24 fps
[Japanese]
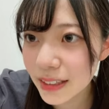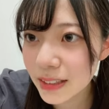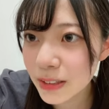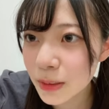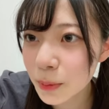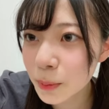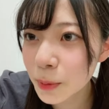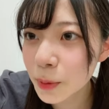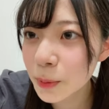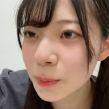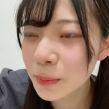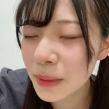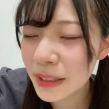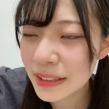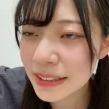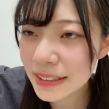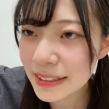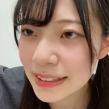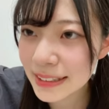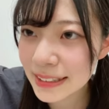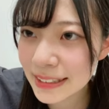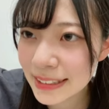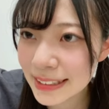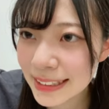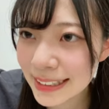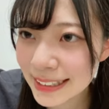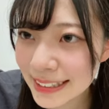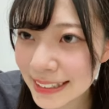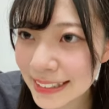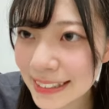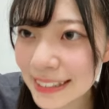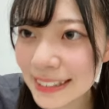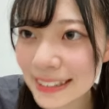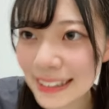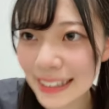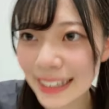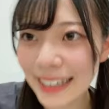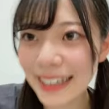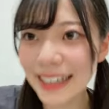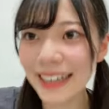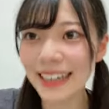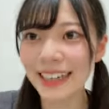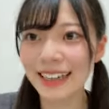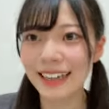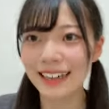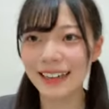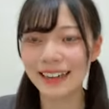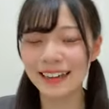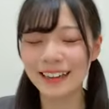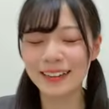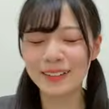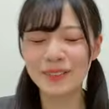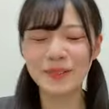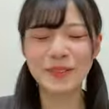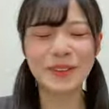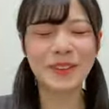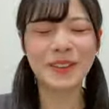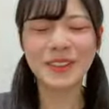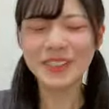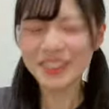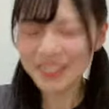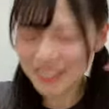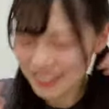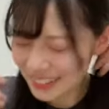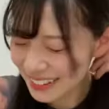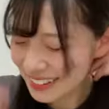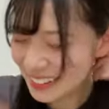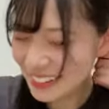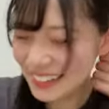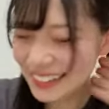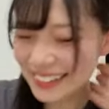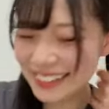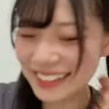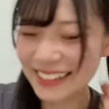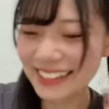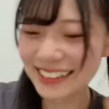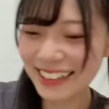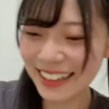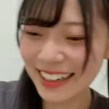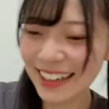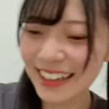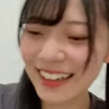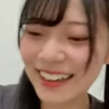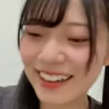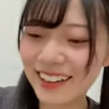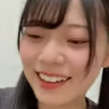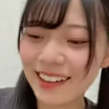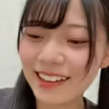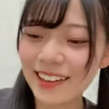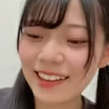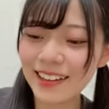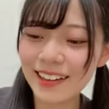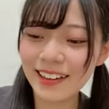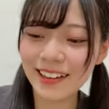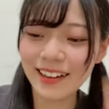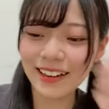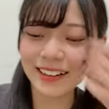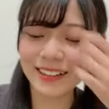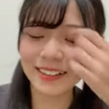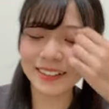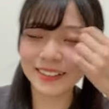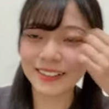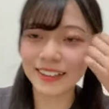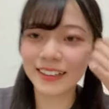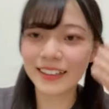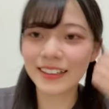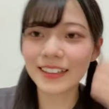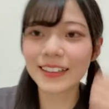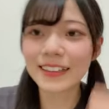そうもうめっちゃ好きでもう本当に好きであの